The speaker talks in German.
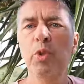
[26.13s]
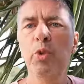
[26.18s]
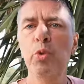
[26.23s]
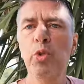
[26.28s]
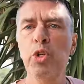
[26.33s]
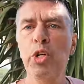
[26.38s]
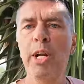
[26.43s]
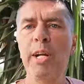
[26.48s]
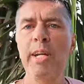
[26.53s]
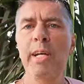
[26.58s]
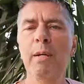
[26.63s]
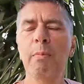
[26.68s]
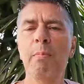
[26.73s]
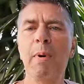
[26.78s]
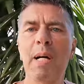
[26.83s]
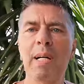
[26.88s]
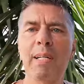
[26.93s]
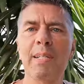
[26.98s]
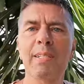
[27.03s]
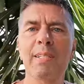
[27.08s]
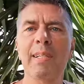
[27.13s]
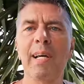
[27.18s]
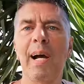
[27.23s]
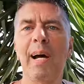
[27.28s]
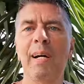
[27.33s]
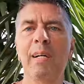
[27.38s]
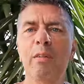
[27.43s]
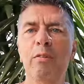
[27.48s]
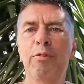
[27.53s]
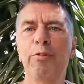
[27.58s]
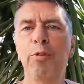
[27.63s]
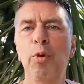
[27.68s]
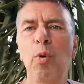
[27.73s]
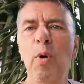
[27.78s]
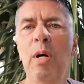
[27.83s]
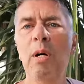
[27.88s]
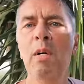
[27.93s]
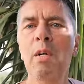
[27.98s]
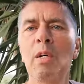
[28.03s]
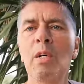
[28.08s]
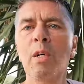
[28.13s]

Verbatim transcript: zuständigen Magistrat vor,